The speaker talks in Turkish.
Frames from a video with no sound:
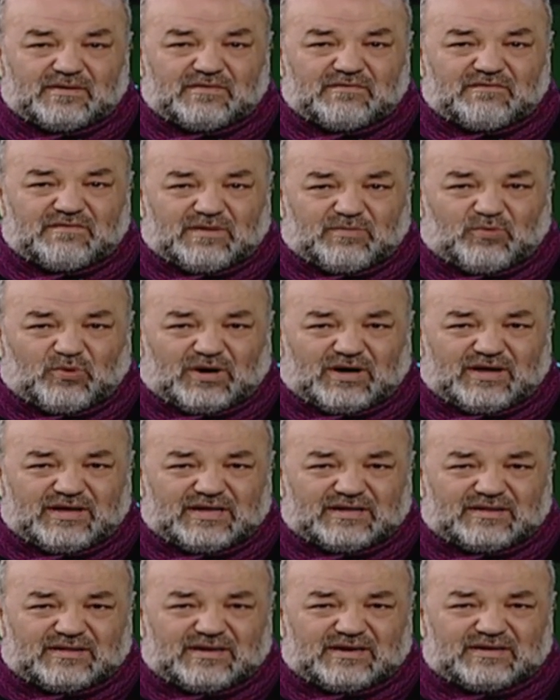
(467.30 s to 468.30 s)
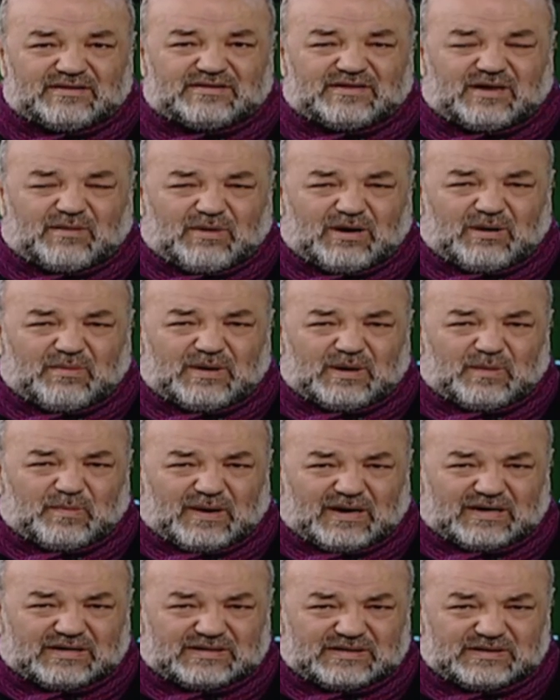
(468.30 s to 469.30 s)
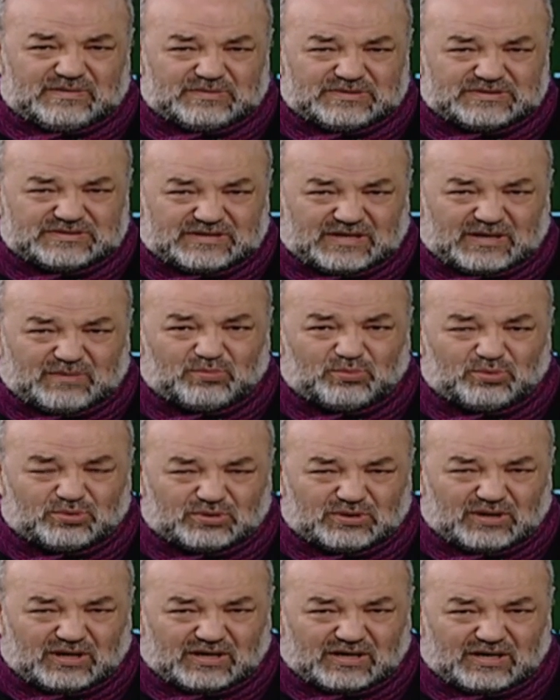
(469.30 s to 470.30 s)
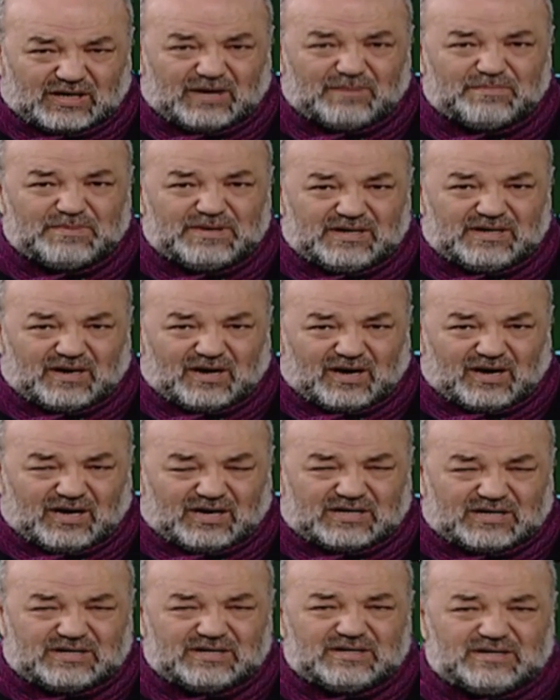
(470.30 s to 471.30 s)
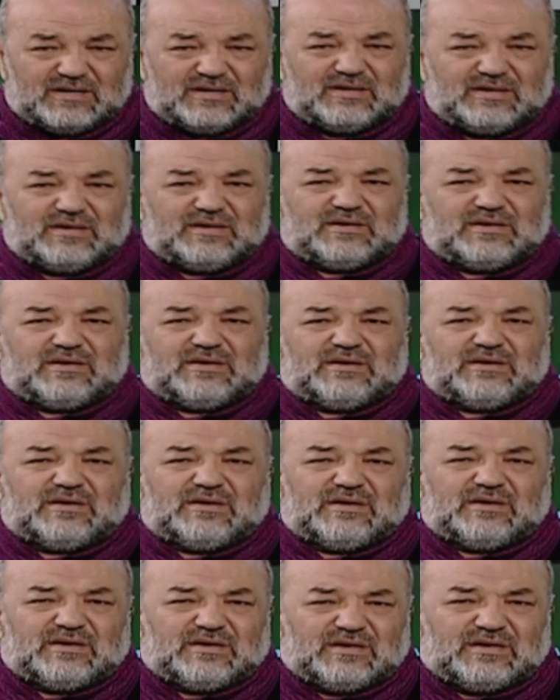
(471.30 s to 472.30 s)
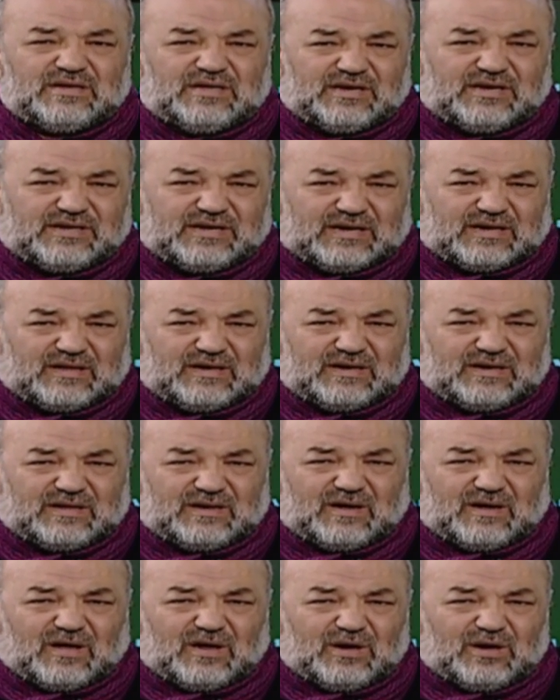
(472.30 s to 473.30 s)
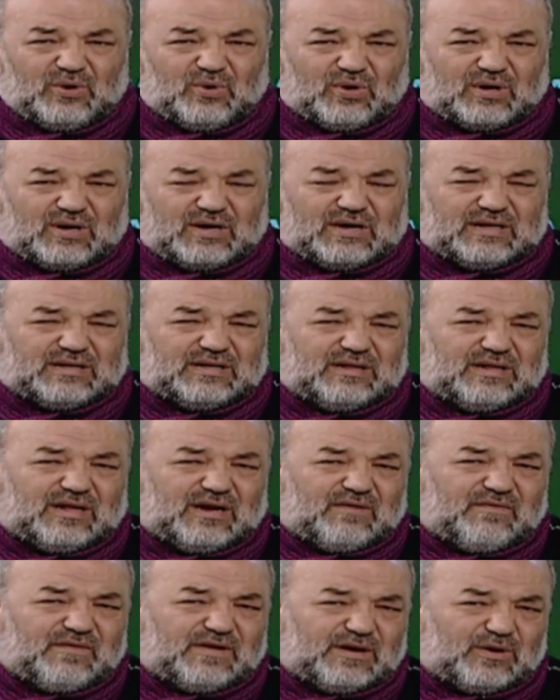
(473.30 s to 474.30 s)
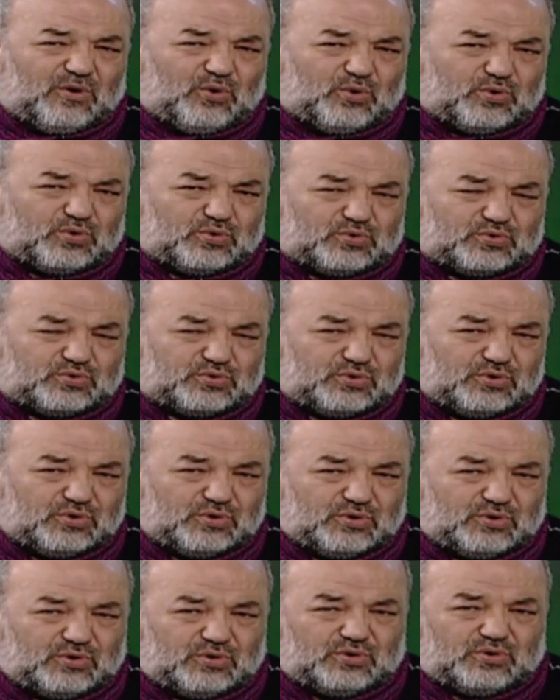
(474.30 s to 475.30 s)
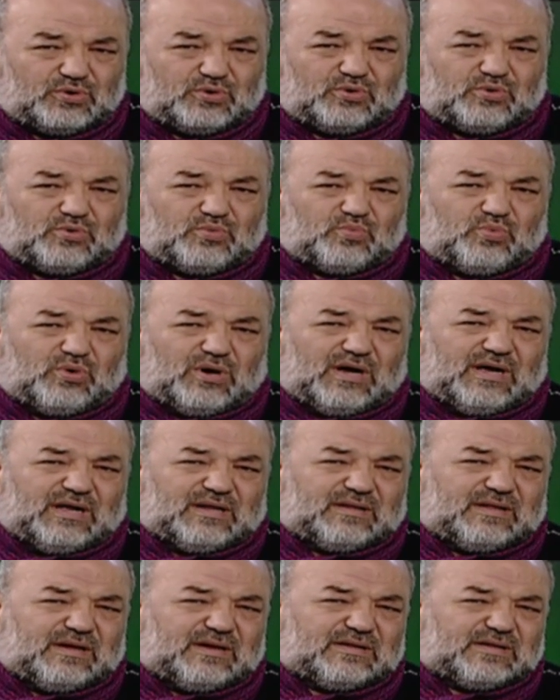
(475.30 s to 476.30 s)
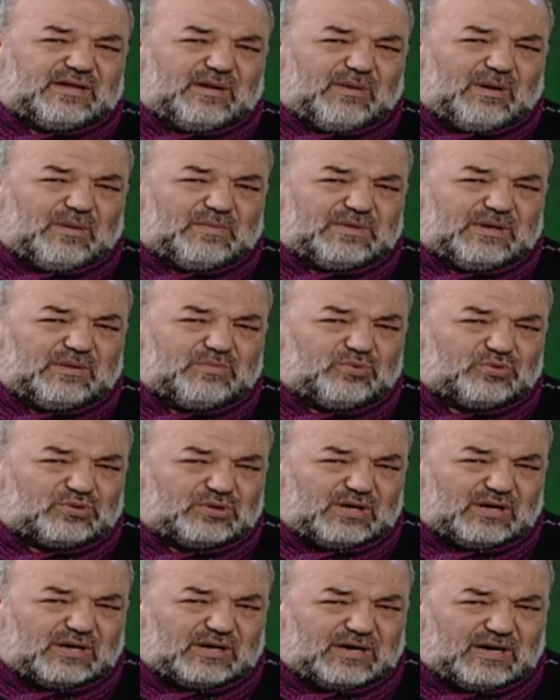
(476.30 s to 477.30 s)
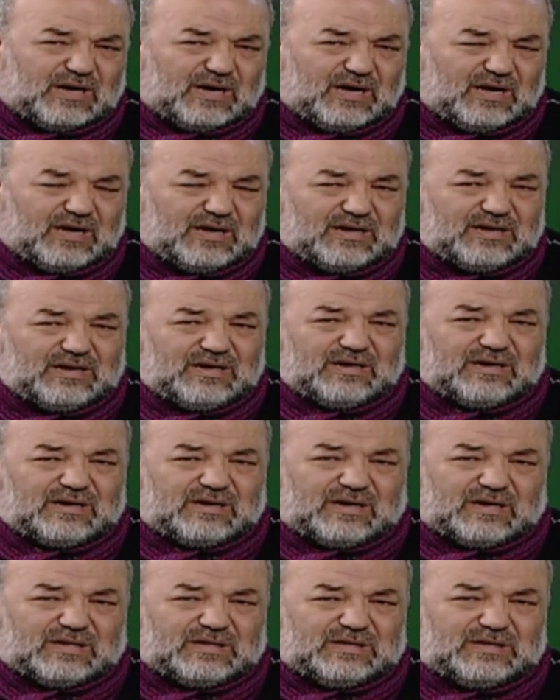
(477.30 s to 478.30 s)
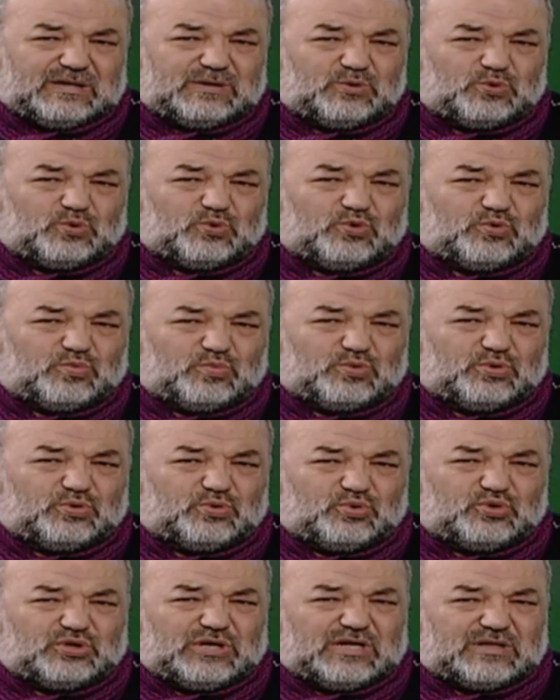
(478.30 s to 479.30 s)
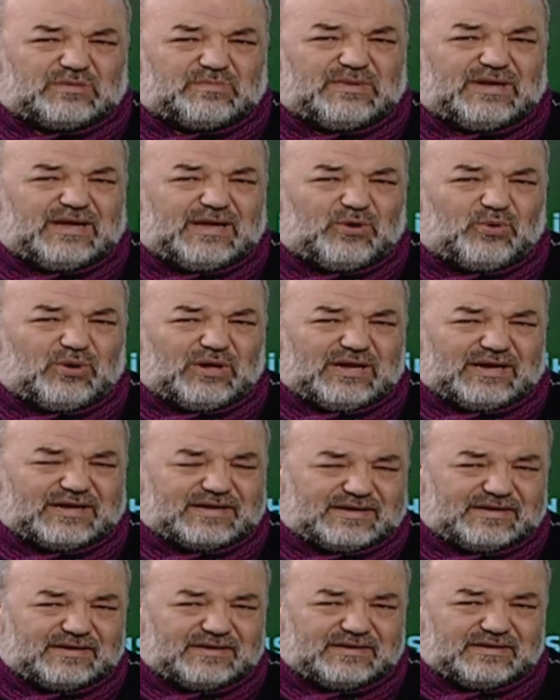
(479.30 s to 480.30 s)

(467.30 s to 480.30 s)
Ve bu ayetlerin tamamına baktığımızda mutlaka bir hak erkeklerden alınıyor, kadınlara veriliyordur. Bu ayetlerin tamamında mutlaka kadının durumunu düzeltmeye yönelik,